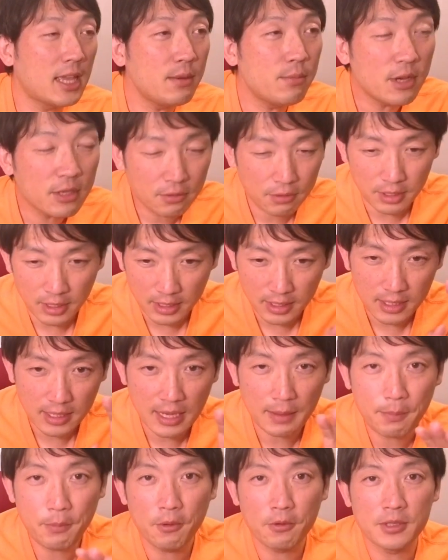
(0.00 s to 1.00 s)
だいぶ後に
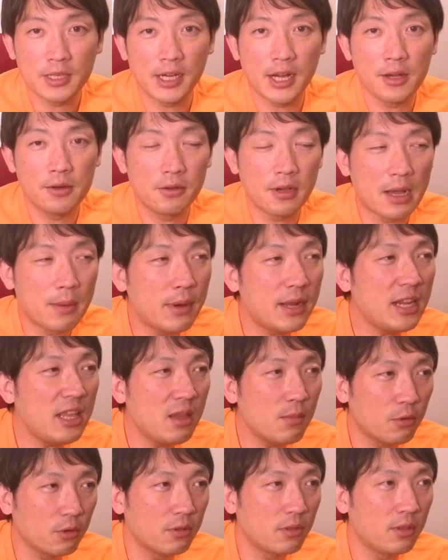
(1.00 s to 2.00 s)
発表される「あまり
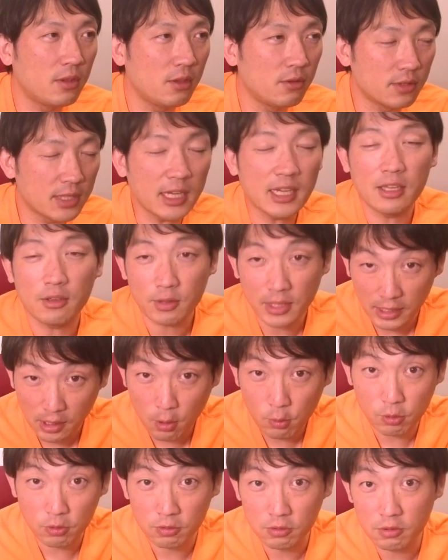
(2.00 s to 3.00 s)
にも」っていうさっき言った
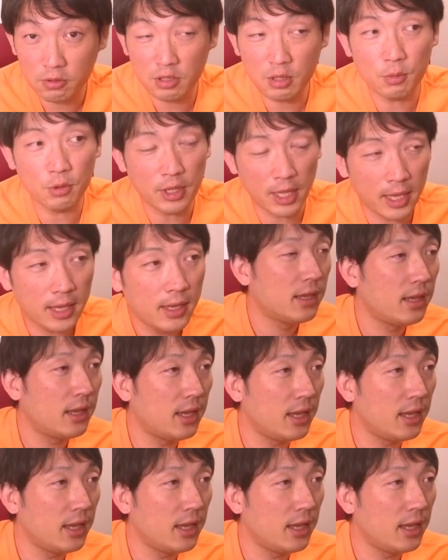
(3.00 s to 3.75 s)
曲にもね、